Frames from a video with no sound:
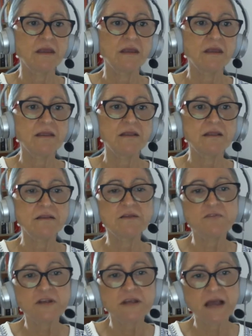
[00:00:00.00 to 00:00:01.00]

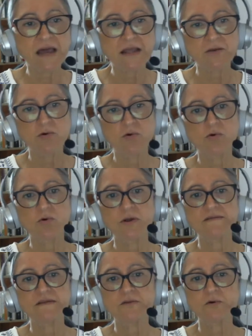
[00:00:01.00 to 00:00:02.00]
identificarnos con
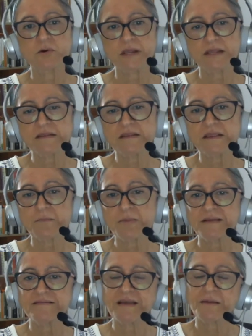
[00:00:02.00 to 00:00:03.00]
ese torrente de
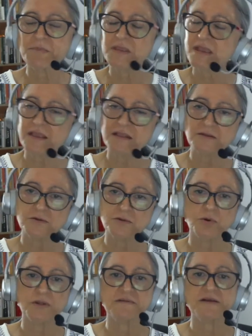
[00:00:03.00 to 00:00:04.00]

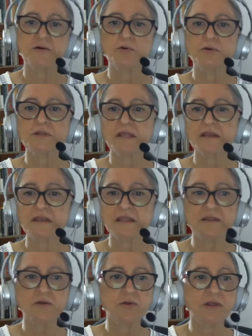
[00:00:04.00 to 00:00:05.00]
pensamientos, ese
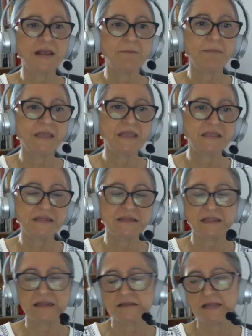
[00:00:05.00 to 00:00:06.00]
contenido de la
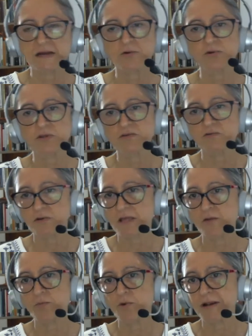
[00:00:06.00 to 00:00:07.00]
mente que está
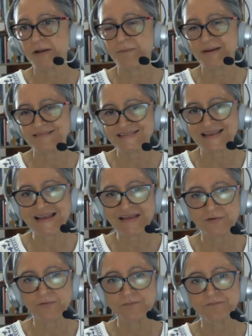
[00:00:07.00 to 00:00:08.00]
condicionado por el
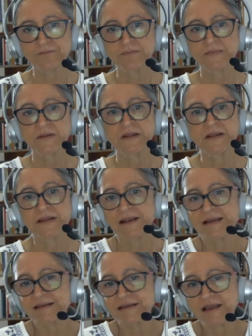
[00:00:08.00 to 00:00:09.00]
pasado,
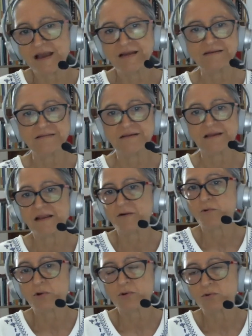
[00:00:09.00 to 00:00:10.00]
la crianza, la
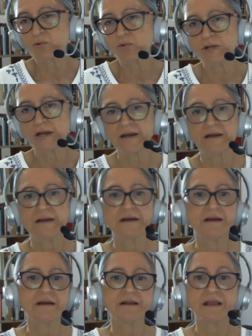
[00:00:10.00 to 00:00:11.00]
cultura,
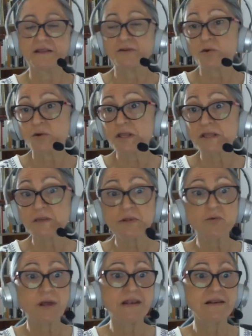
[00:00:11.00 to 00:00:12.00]
la historia
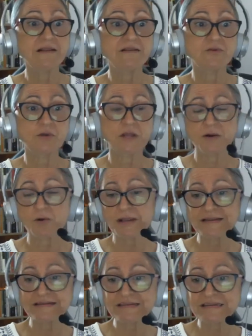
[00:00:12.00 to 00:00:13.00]
individual y la historia
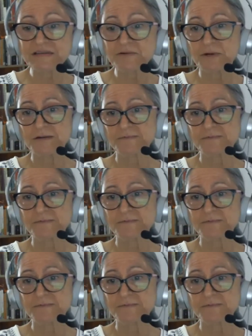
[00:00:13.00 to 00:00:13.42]
colectiva,